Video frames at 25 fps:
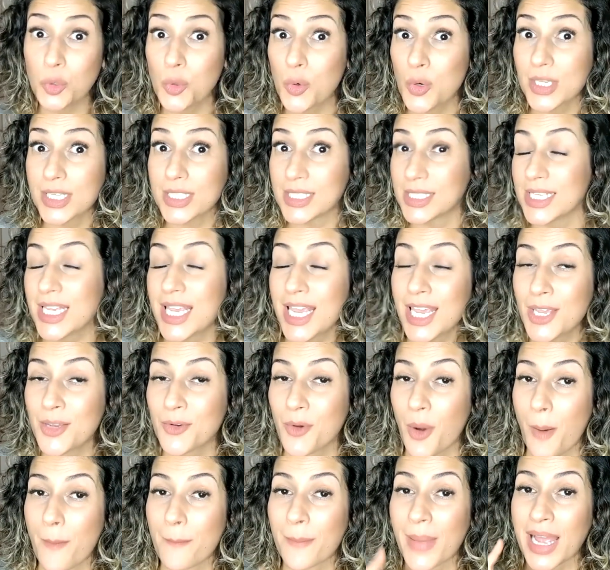
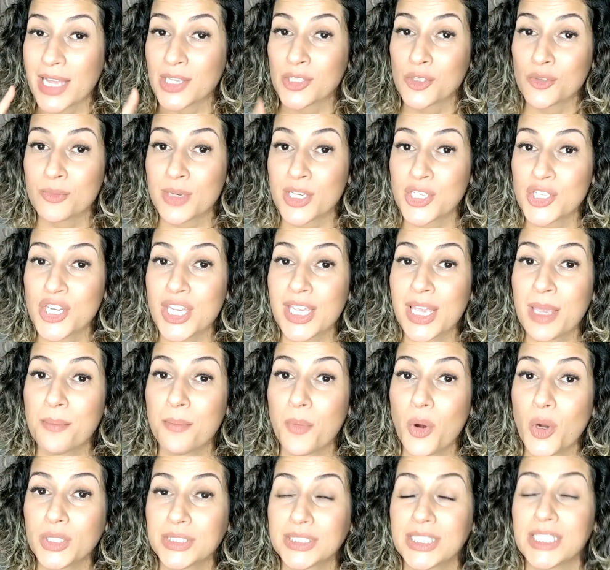truquezinho, ó, mais uma dica
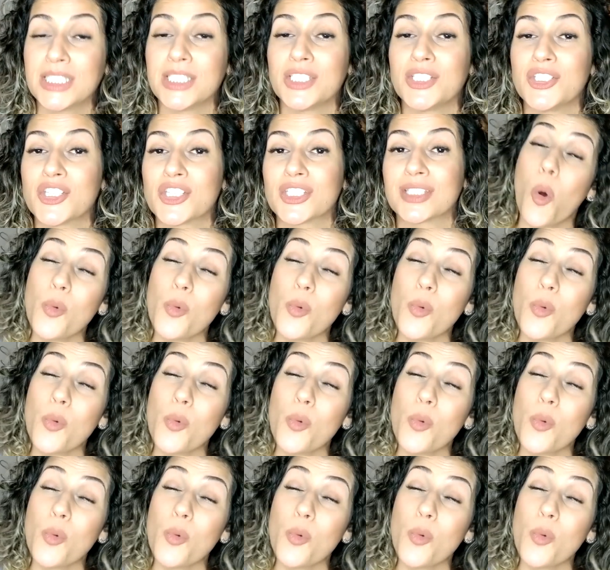importante.